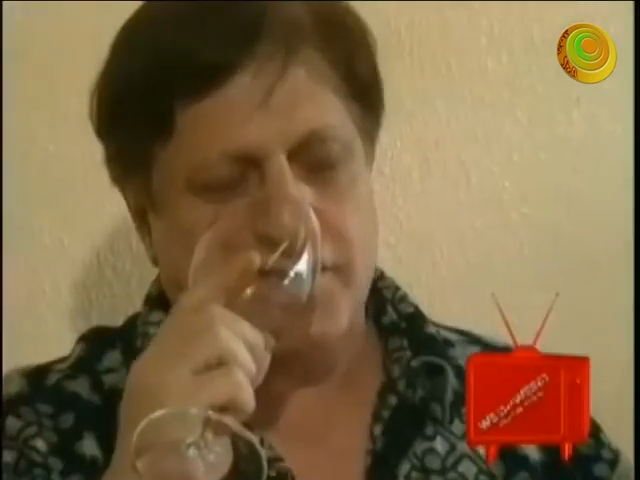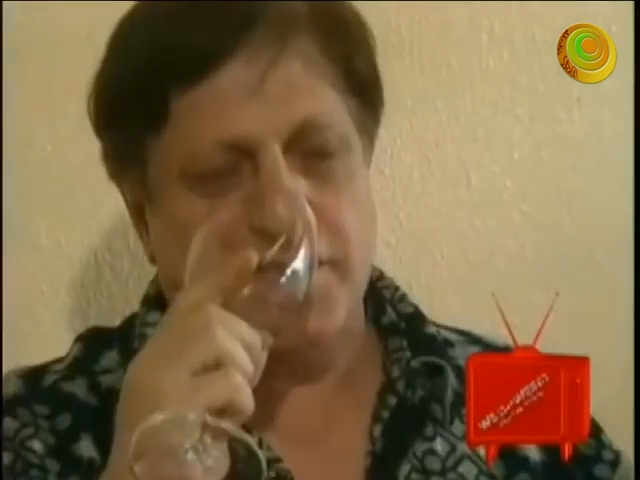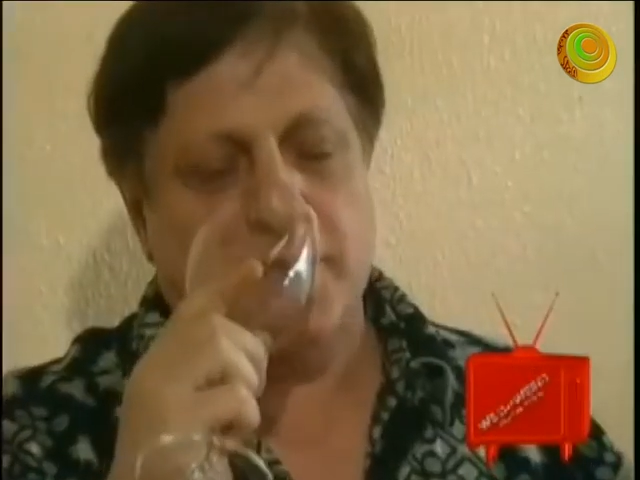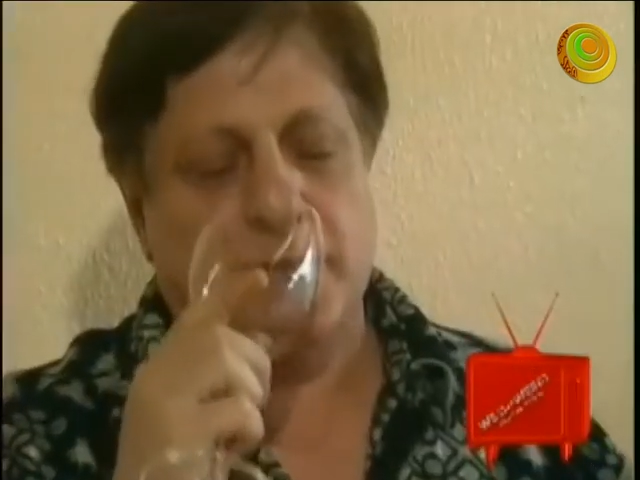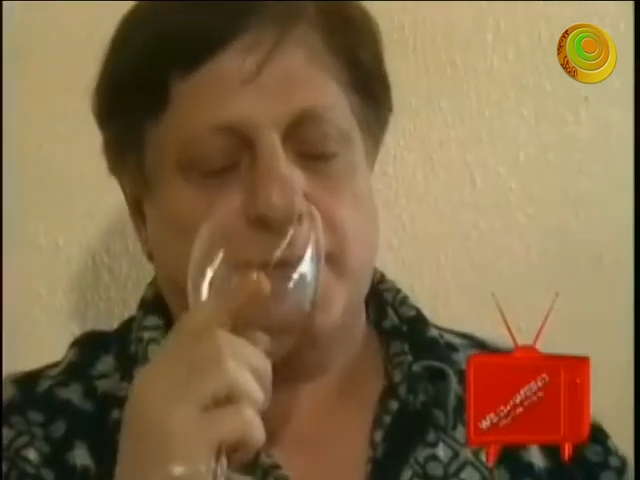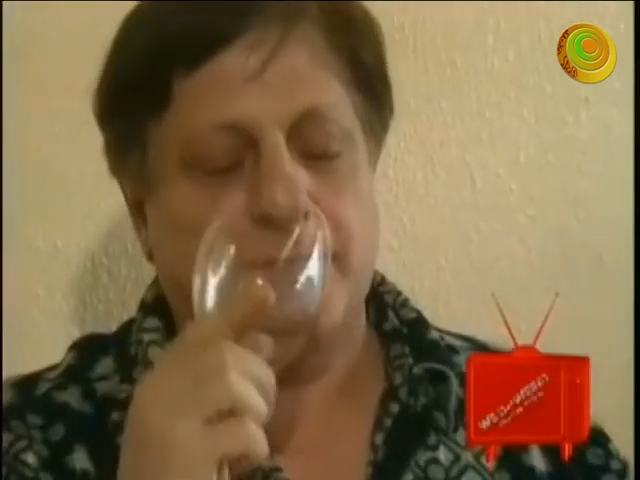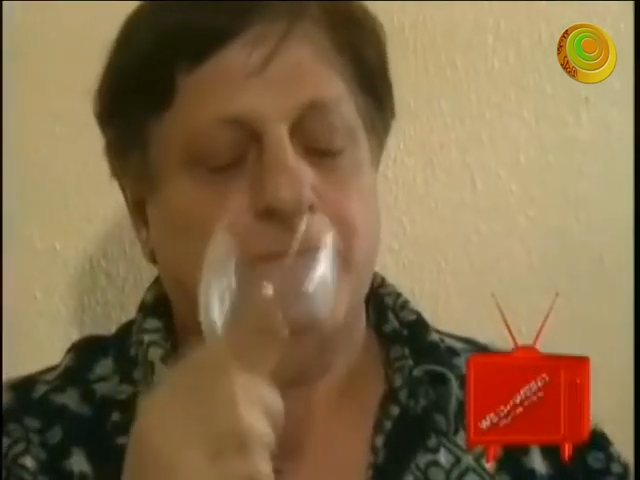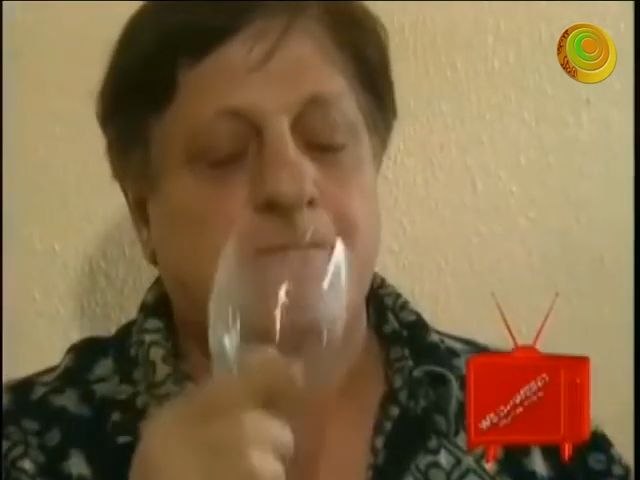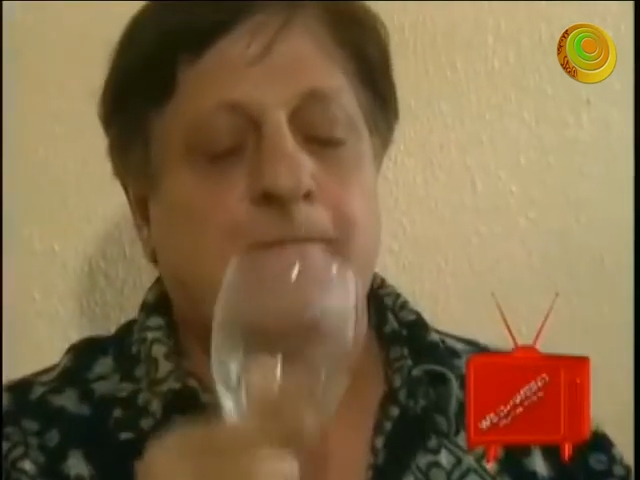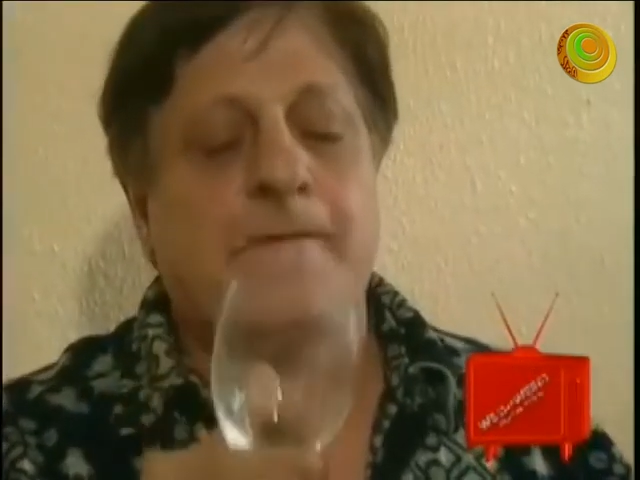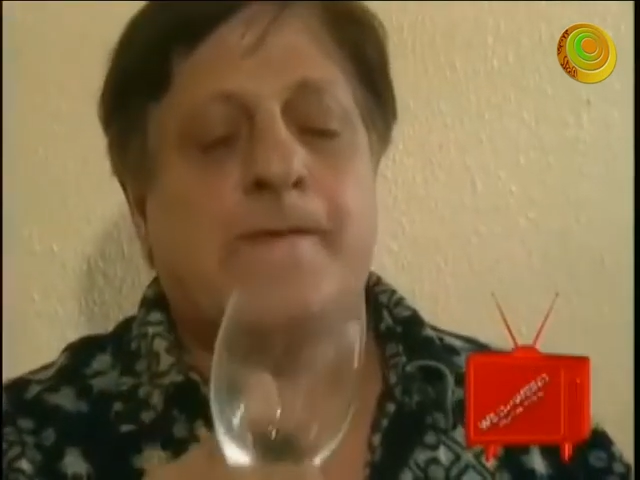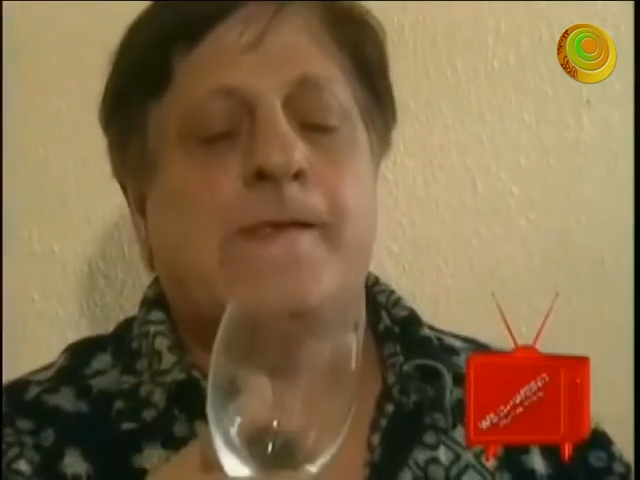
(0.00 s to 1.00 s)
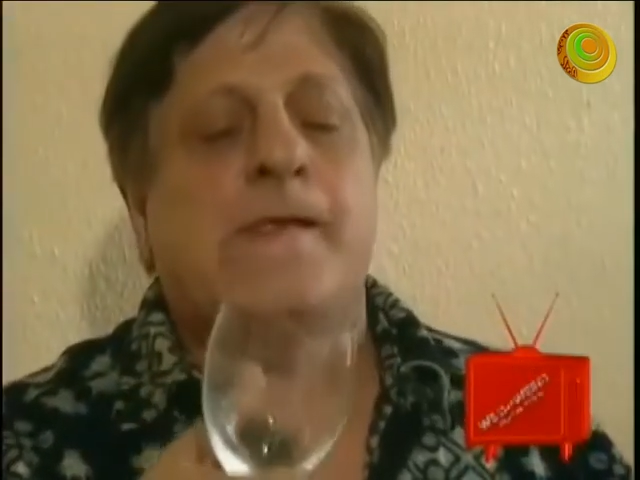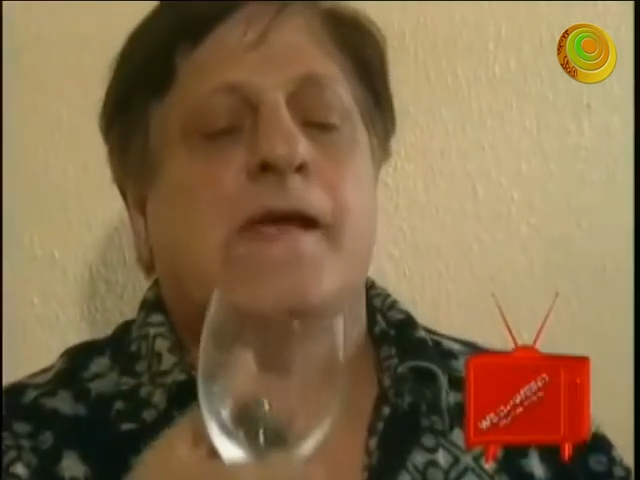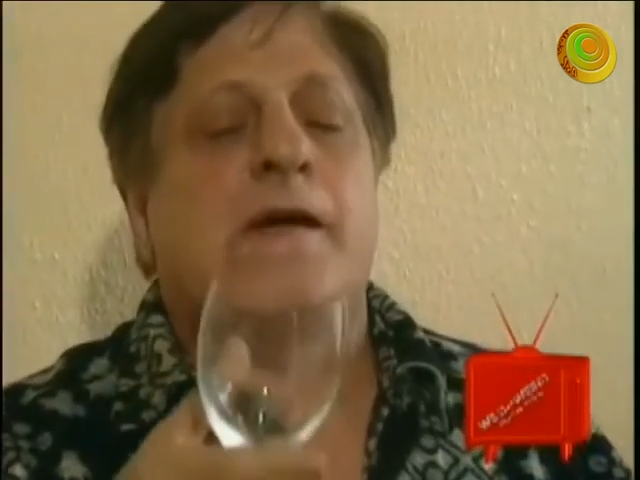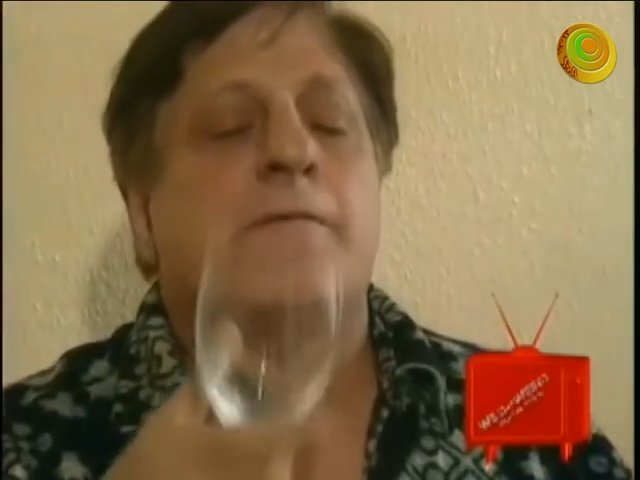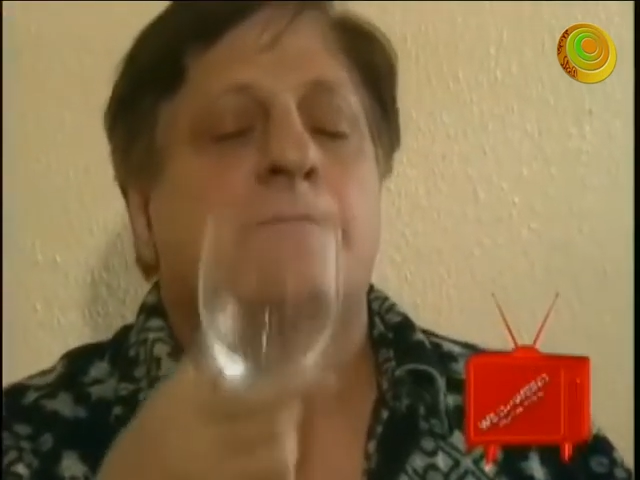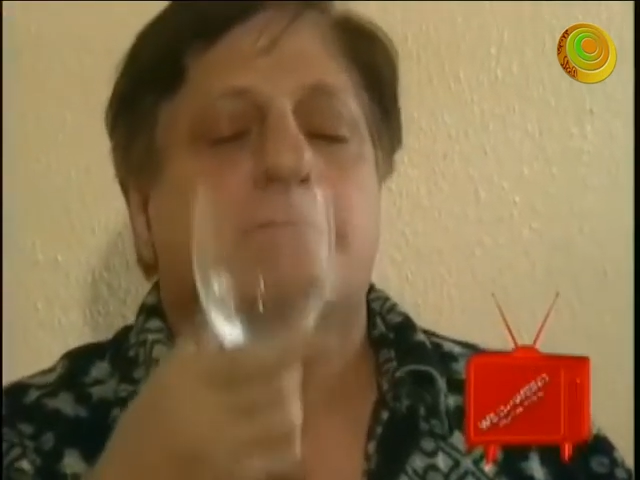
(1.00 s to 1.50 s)
সব খেতে পারলেও
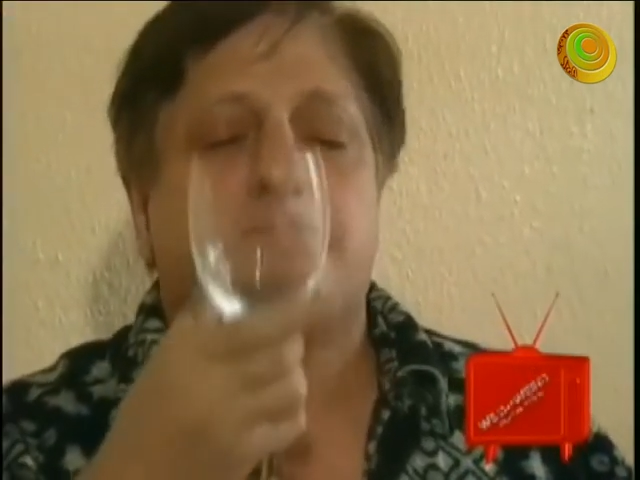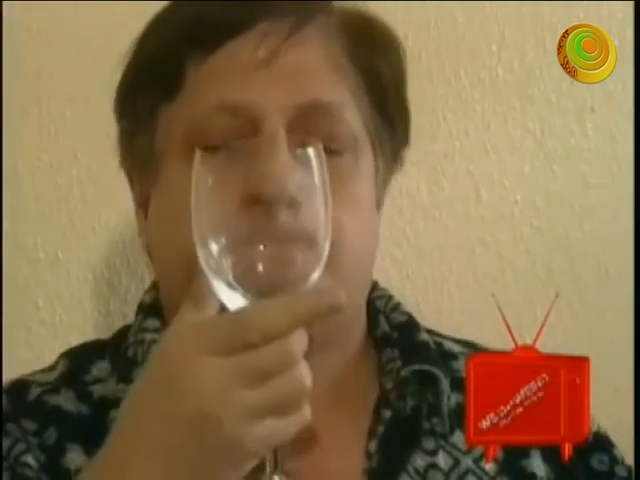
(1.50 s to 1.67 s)
লতিতর